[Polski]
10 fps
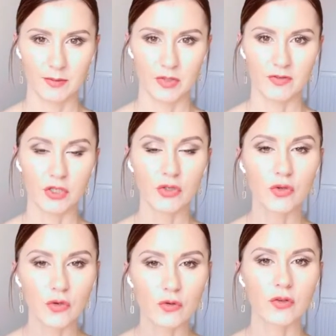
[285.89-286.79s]
ponieważ
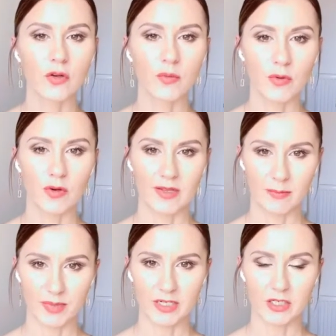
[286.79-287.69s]
trudno było
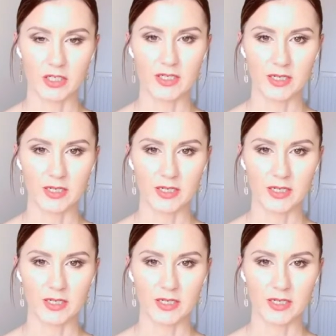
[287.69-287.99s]
nam patrzeć